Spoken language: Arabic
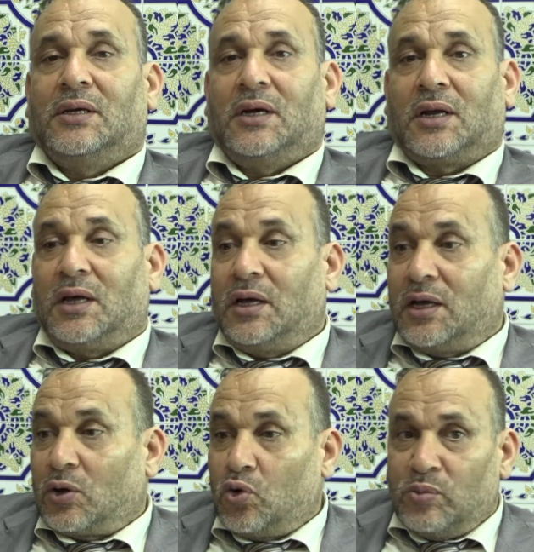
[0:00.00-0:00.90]

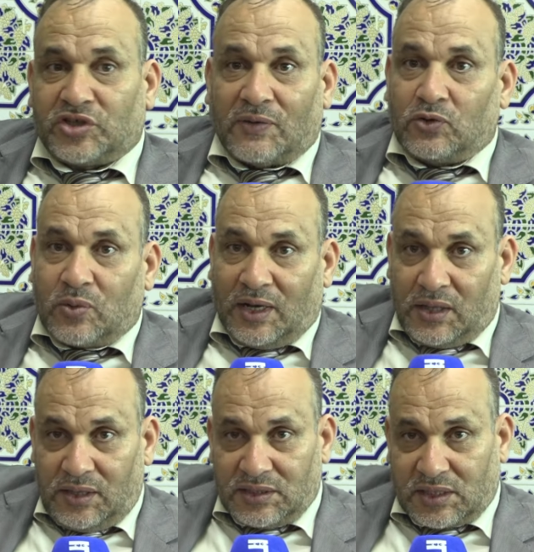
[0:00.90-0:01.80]
راه كون ما شافوش واحد
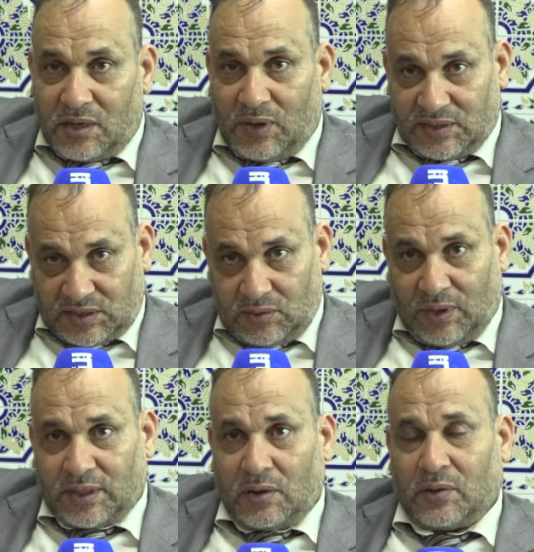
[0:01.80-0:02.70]
الانسان واحد السيد
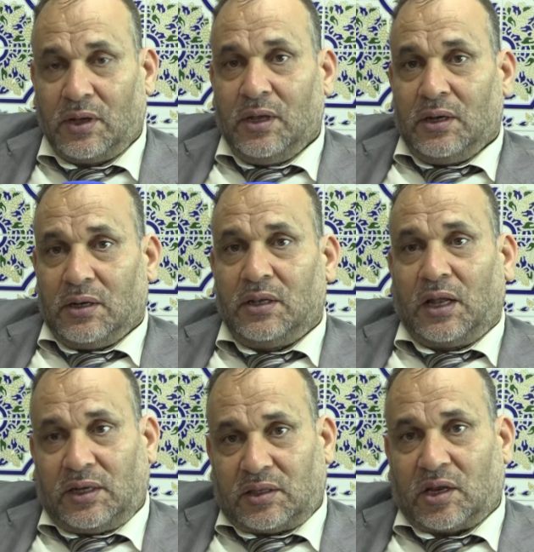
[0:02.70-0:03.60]
واحد اخر
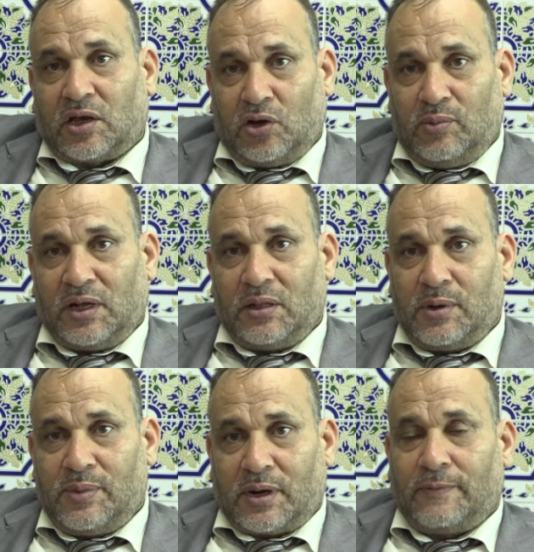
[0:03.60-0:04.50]
الله يكثر خيره من هذا
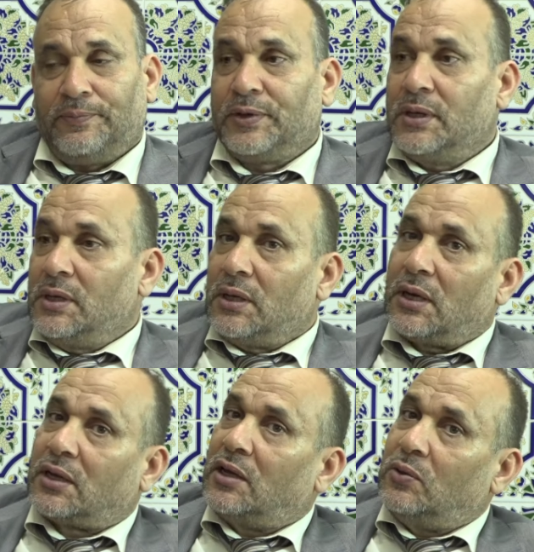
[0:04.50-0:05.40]
المنبر
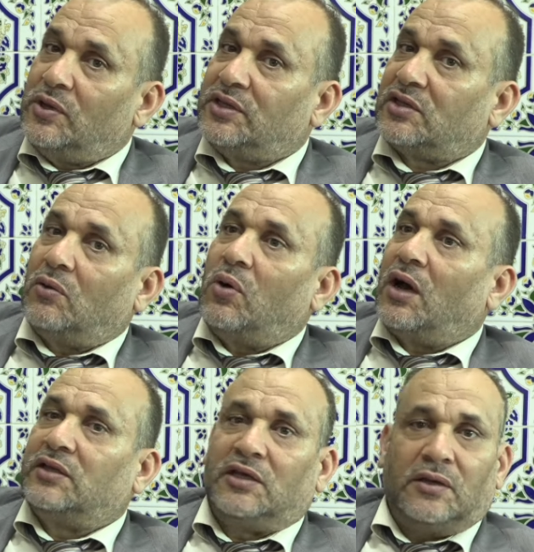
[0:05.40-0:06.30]
راه كان الوليد حتى هو
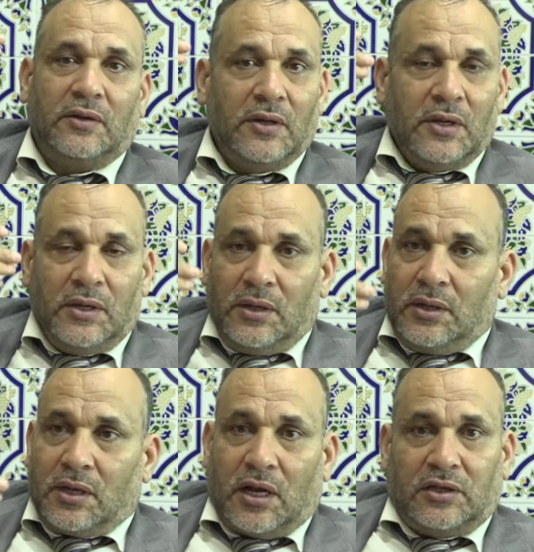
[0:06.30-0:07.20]
غادي
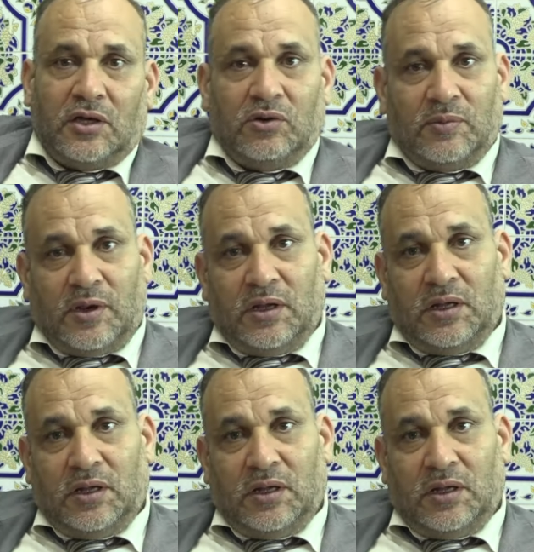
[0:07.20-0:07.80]
راه داو دابا